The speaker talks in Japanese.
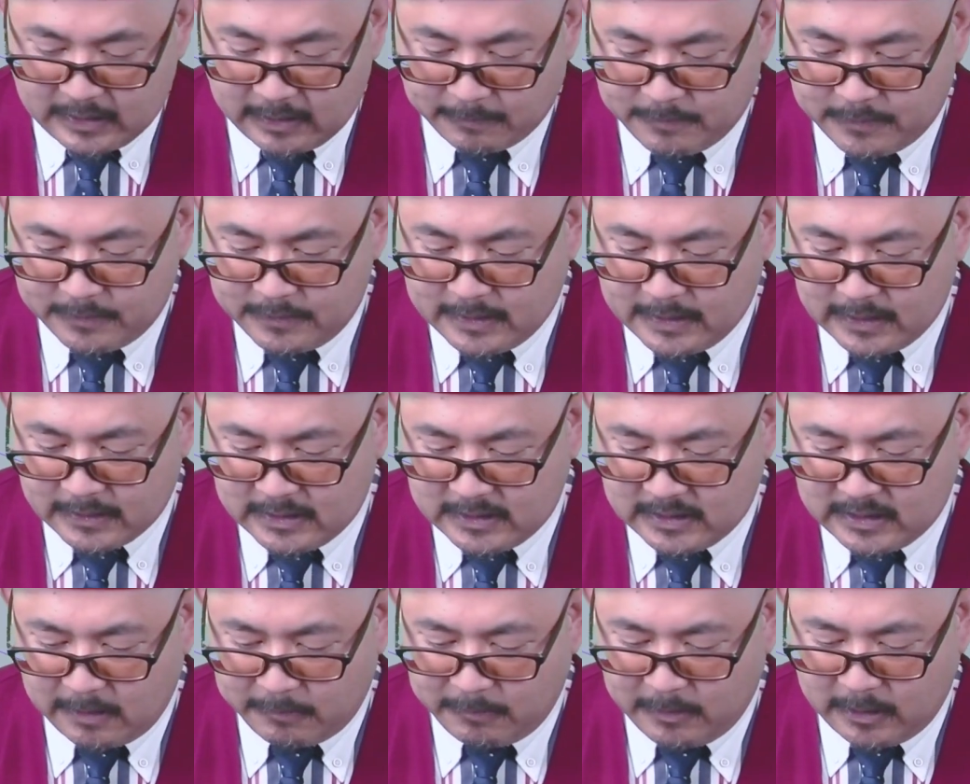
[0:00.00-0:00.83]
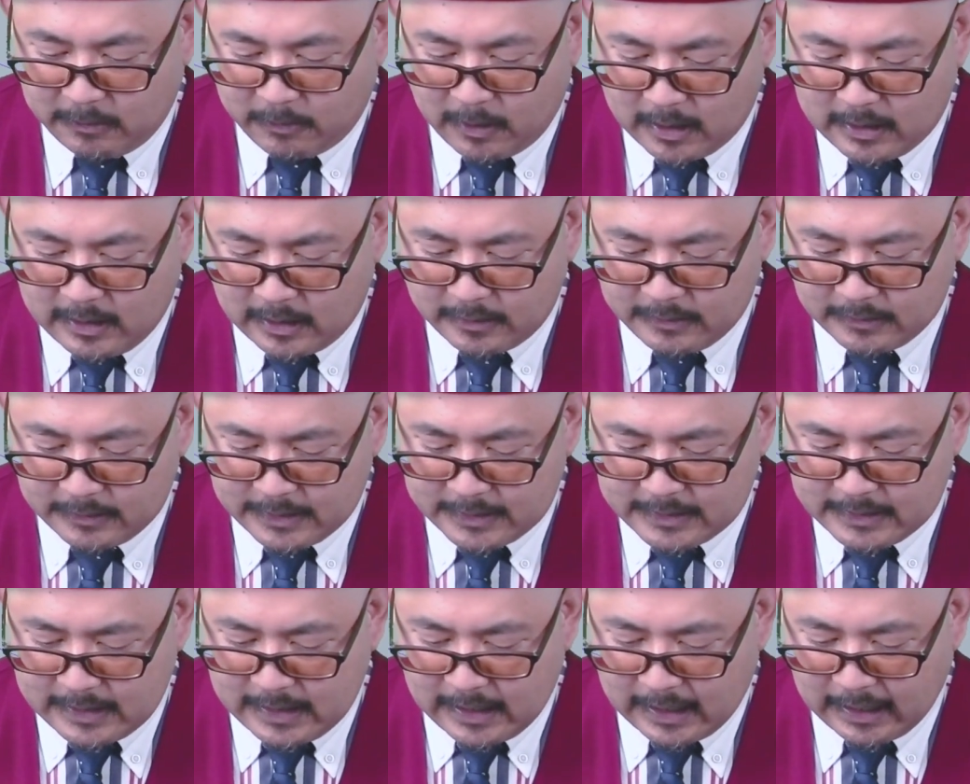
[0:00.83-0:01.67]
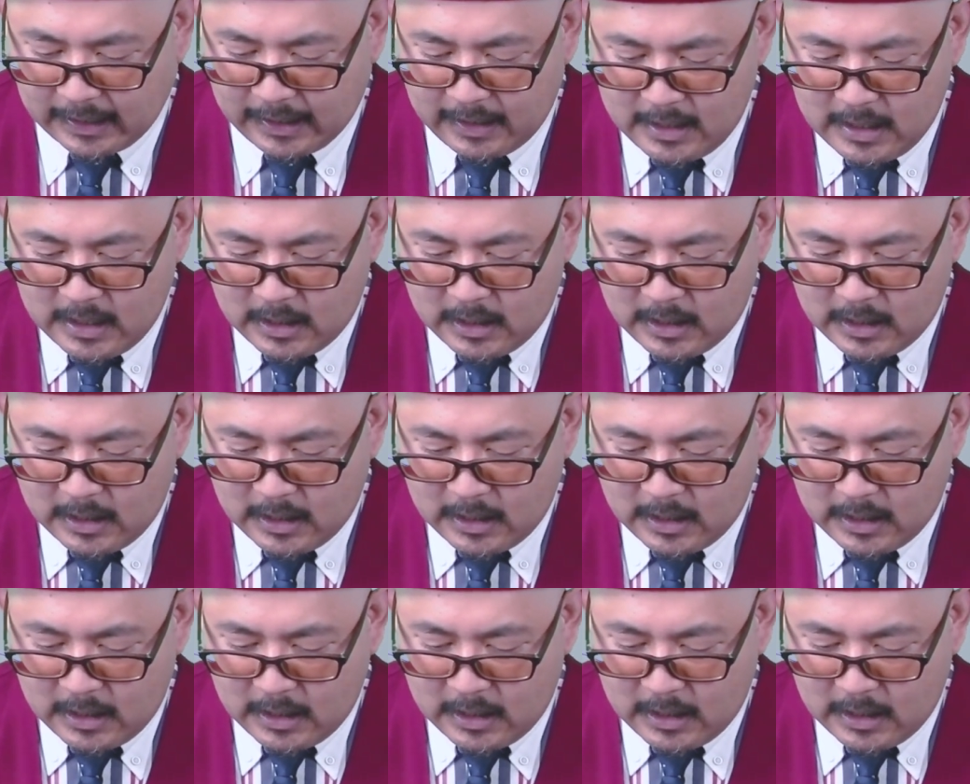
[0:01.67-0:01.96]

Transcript: 分割してみて分かるんですが、